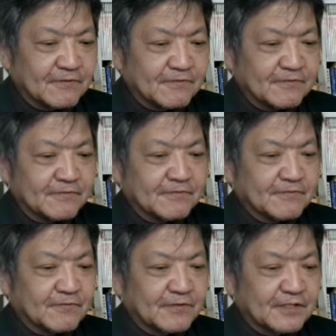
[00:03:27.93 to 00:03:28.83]
い
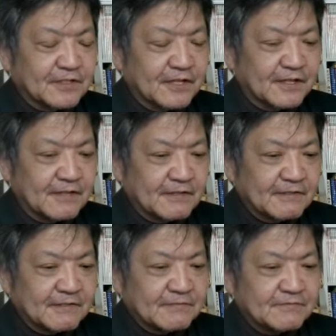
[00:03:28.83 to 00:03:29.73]
うことですね。
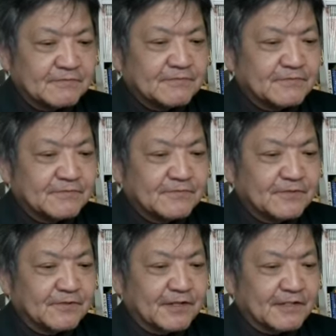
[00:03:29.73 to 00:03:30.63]
ふー
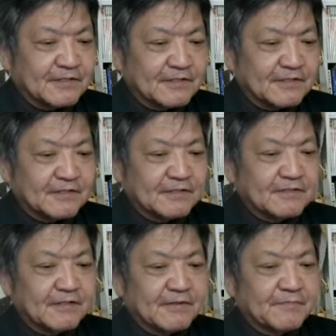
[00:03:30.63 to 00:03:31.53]
んっていう感じで
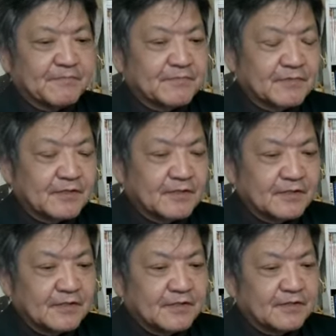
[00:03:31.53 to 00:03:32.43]
すね。
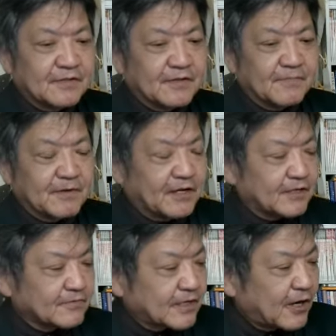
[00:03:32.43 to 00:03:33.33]
えー、
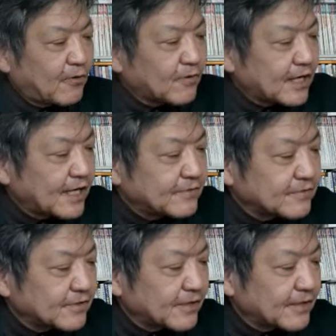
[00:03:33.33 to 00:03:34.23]
まあ、あの、科を変え
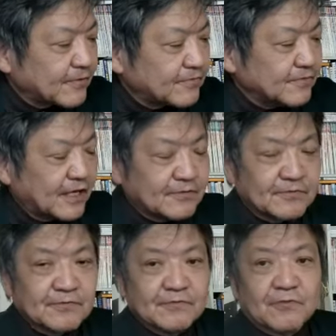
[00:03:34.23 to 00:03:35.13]
るっていうのはよくある
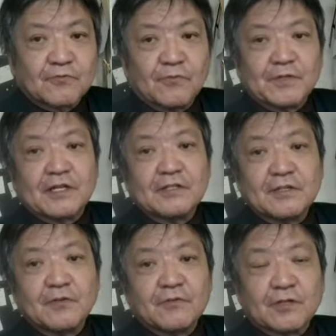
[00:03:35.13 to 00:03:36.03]
ことみたいです
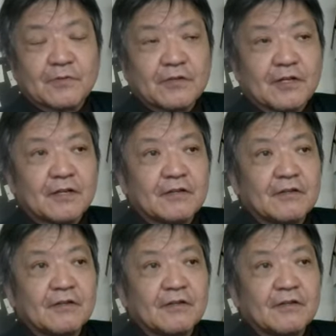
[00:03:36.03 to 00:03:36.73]
ね、日本でもね。